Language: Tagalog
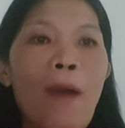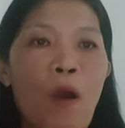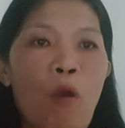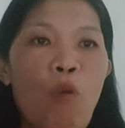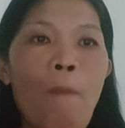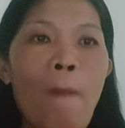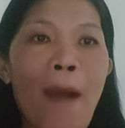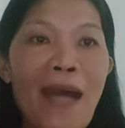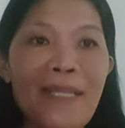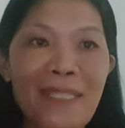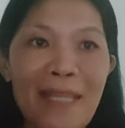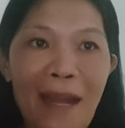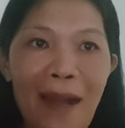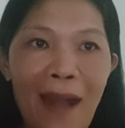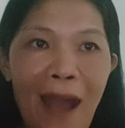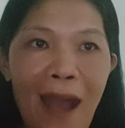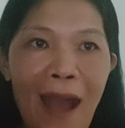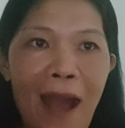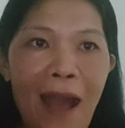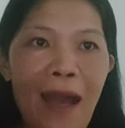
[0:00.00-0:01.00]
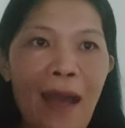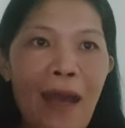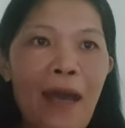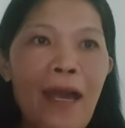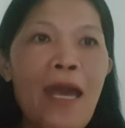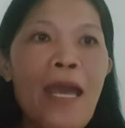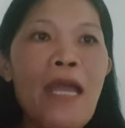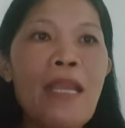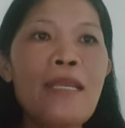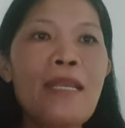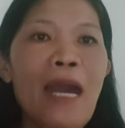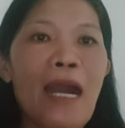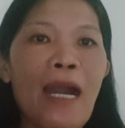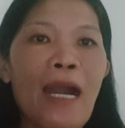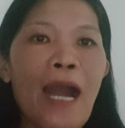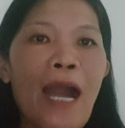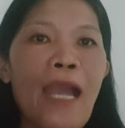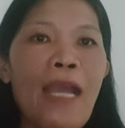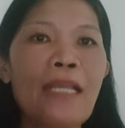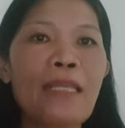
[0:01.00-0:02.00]
umasa ka na
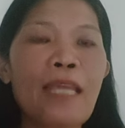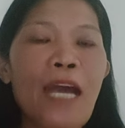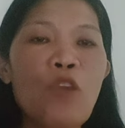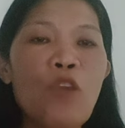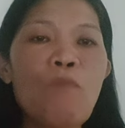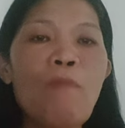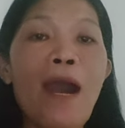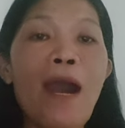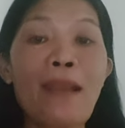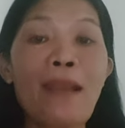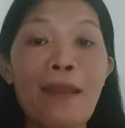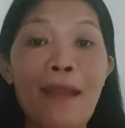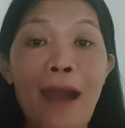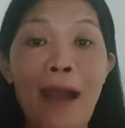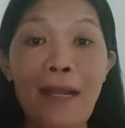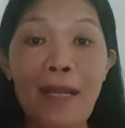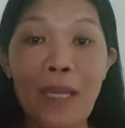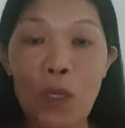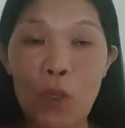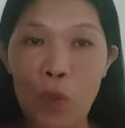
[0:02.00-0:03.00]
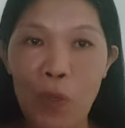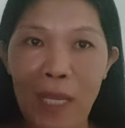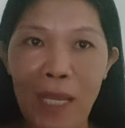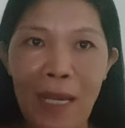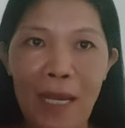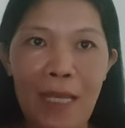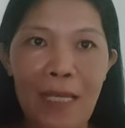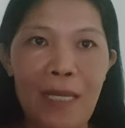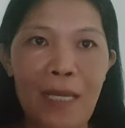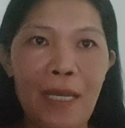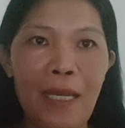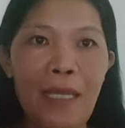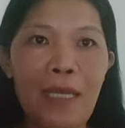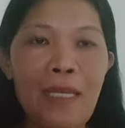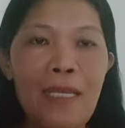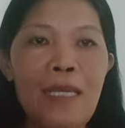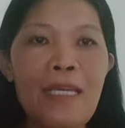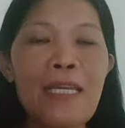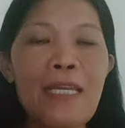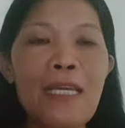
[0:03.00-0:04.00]
kahit anuman ang iyong
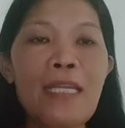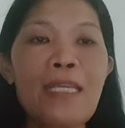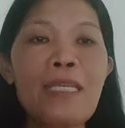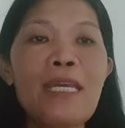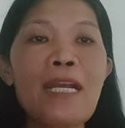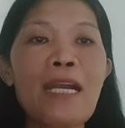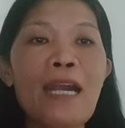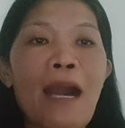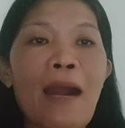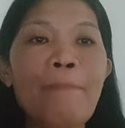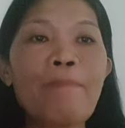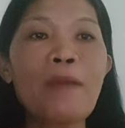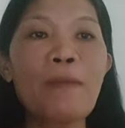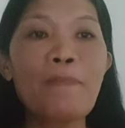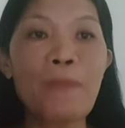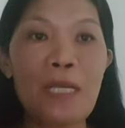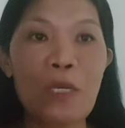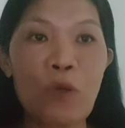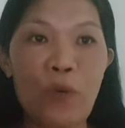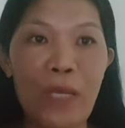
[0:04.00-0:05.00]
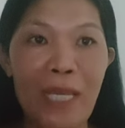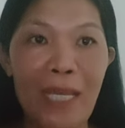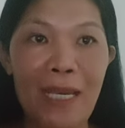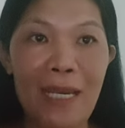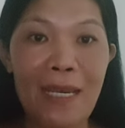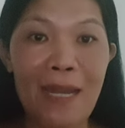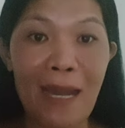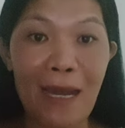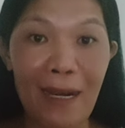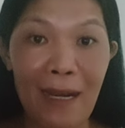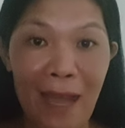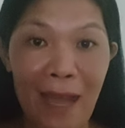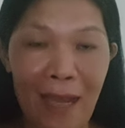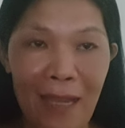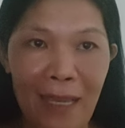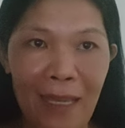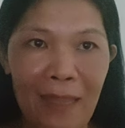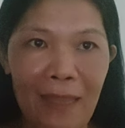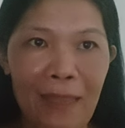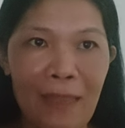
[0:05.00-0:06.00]
hilingin, hindi ka bibiguin ng
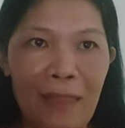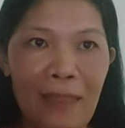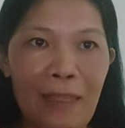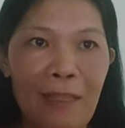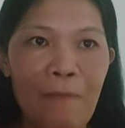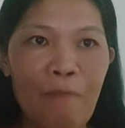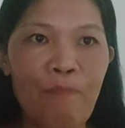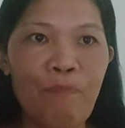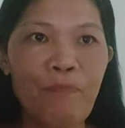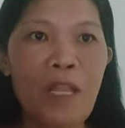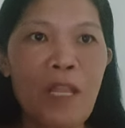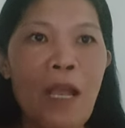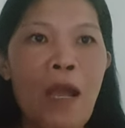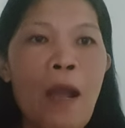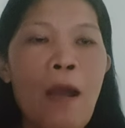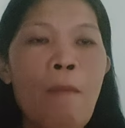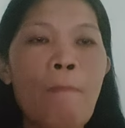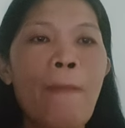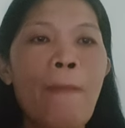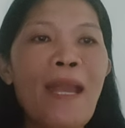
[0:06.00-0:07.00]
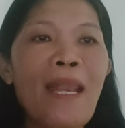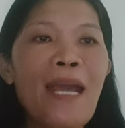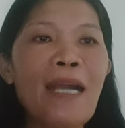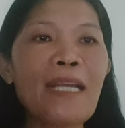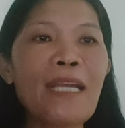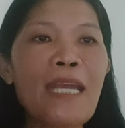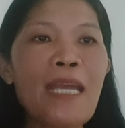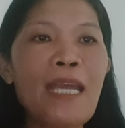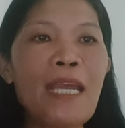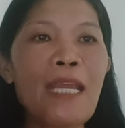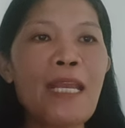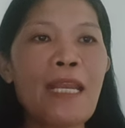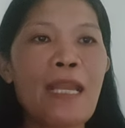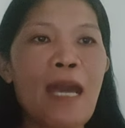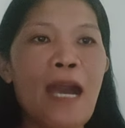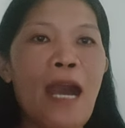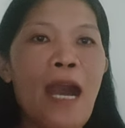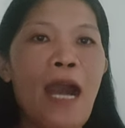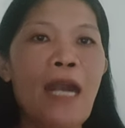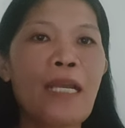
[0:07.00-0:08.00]
langit. Palakihin
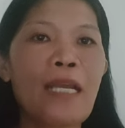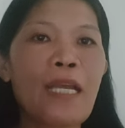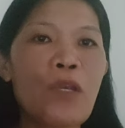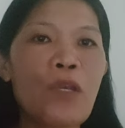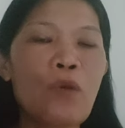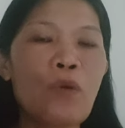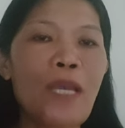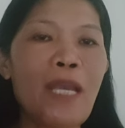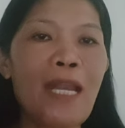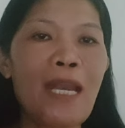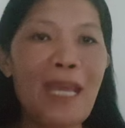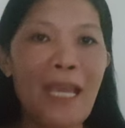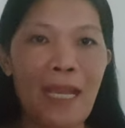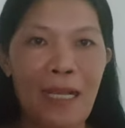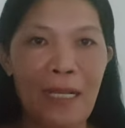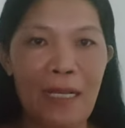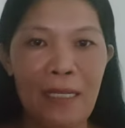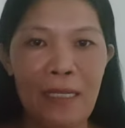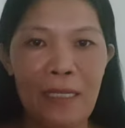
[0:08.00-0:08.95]
ang iyong hiling